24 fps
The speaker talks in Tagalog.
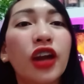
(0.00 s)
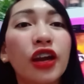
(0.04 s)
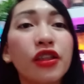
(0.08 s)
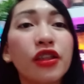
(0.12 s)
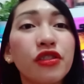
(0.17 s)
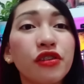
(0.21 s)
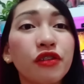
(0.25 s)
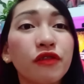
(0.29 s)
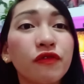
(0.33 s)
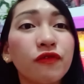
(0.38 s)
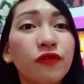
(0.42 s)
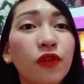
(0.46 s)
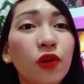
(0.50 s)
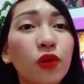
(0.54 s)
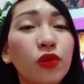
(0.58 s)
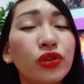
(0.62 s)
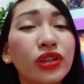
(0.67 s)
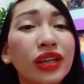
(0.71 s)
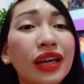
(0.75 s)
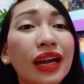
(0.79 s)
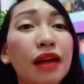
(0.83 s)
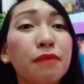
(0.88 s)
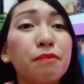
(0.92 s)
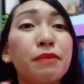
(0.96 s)
the other
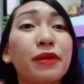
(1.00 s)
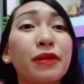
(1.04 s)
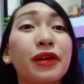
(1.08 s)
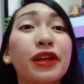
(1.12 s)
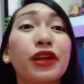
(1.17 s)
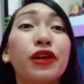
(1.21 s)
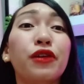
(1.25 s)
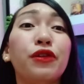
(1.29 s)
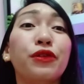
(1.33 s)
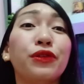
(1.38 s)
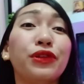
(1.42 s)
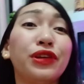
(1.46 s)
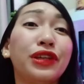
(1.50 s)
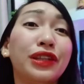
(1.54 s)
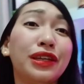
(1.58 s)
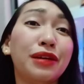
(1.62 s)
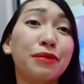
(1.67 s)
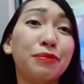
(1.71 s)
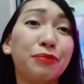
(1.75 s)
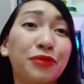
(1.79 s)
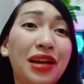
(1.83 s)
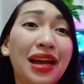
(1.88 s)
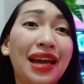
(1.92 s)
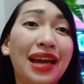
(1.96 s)
phone na kapareho
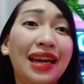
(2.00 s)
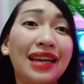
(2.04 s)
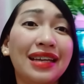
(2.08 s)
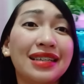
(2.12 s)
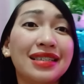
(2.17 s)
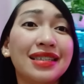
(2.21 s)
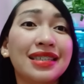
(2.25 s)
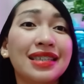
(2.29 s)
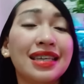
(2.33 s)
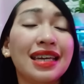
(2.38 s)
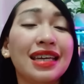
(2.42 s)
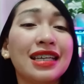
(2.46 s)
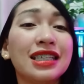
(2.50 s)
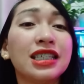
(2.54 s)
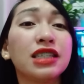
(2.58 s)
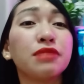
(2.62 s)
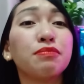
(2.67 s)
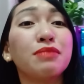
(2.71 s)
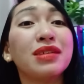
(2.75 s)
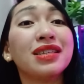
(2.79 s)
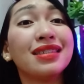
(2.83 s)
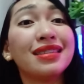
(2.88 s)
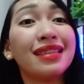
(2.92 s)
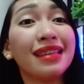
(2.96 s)
niya ng price
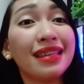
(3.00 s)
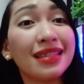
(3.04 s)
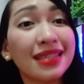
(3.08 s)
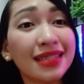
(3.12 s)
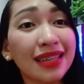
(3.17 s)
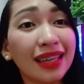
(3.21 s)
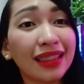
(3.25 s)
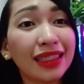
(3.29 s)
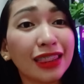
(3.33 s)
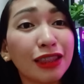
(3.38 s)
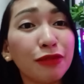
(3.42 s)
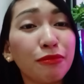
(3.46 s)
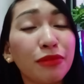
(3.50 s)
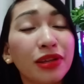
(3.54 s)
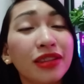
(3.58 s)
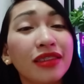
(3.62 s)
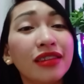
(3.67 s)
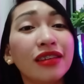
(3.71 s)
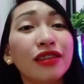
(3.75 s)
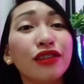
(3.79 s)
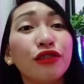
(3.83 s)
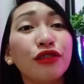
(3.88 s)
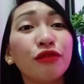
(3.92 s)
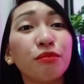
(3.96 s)
is mas decent
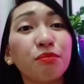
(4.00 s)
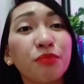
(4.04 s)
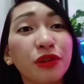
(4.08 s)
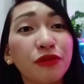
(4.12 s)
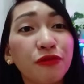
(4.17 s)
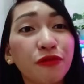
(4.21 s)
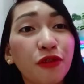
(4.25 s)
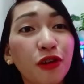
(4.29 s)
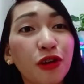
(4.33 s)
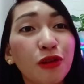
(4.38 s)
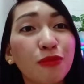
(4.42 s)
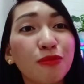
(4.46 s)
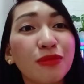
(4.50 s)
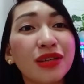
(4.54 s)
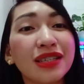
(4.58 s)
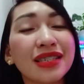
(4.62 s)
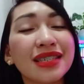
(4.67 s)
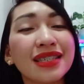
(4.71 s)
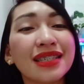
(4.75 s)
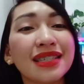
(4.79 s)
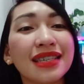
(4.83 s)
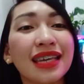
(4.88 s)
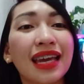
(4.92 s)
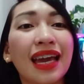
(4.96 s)
naman din yung
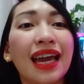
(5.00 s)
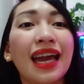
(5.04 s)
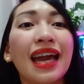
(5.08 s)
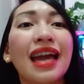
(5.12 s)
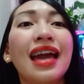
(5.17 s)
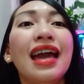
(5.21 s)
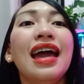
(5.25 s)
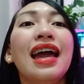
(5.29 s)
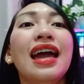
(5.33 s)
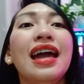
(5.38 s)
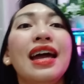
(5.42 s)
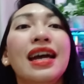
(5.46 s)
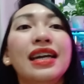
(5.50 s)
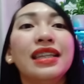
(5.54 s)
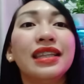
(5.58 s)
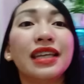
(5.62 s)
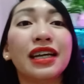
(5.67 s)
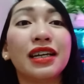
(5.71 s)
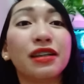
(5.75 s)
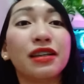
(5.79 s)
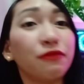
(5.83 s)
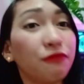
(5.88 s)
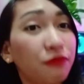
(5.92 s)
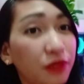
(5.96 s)
performance niya
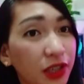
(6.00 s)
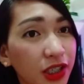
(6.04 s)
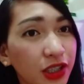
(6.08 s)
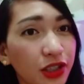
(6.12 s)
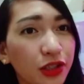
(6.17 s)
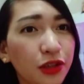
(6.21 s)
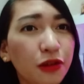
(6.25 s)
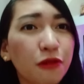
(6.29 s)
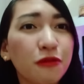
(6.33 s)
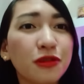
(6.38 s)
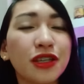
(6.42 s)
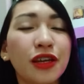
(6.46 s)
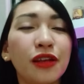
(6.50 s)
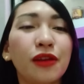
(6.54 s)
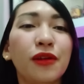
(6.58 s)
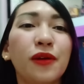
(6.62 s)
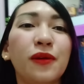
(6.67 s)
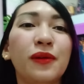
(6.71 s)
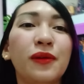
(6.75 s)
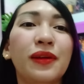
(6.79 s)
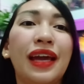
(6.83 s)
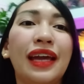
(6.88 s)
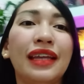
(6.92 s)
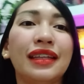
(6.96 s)
ng video sa
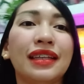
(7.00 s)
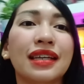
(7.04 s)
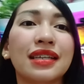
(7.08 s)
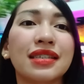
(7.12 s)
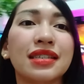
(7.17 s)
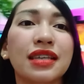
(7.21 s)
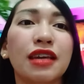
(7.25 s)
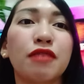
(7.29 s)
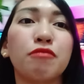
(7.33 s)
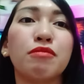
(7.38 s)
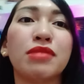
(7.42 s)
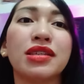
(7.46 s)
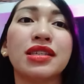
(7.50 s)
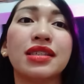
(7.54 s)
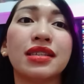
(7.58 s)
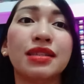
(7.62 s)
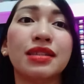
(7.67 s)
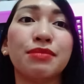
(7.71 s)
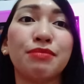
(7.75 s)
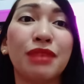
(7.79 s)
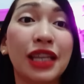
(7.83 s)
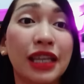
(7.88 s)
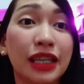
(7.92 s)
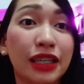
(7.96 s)
low light kasi
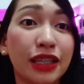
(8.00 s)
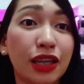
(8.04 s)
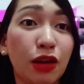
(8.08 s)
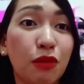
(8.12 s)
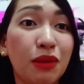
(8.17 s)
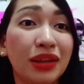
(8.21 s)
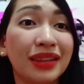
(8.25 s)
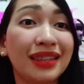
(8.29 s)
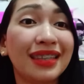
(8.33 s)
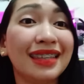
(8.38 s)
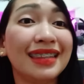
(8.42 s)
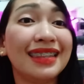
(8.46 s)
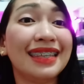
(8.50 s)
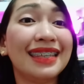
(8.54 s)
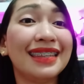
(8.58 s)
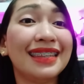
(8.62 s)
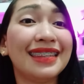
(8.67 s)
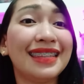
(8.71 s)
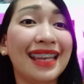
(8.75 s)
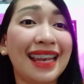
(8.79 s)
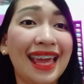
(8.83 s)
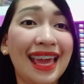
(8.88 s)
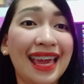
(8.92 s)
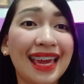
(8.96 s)
mas malinaw at hindi
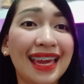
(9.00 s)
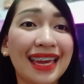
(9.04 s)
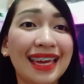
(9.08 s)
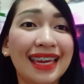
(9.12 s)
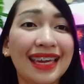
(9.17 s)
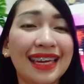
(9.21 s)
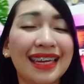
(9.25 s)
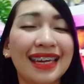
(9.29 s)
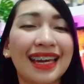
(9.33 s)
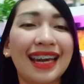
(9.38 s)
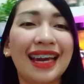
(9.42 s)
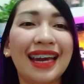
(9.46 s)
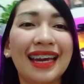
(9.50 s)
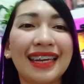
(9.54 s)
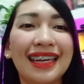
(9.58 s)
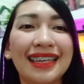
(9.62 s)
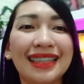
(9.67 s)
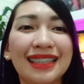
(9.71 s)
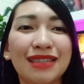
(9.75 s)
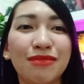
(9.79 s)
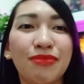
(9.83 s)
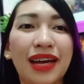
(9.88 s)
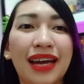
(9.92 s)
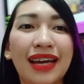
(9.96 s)
delay.
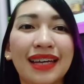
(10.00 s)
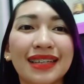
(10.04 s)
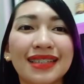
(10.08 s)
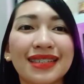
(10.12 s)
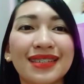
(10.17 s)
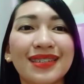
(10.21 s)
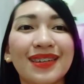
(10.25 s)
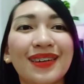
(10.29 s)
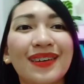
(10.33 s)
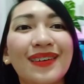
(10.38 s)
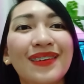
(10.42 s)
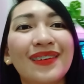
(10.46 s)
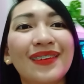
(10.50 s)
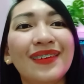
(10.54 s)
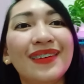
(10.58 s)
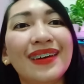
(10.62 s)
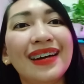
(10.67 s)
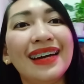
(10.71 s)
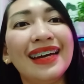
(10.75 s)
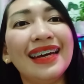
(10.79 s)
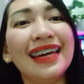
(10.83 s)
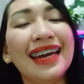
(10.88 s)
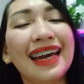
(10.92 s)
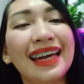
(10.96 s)
diba? So,
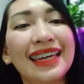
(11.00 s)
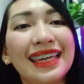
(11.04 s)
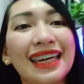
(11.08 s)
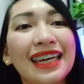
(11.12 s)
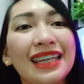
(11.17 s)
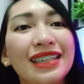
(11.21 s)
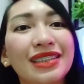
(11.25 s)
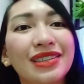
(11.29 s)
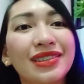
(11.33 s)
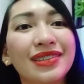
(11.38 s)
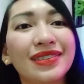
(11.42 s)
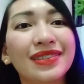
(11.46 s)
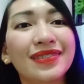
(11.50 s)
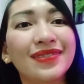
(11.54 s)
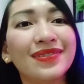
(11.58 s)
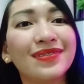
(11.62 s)
ayan.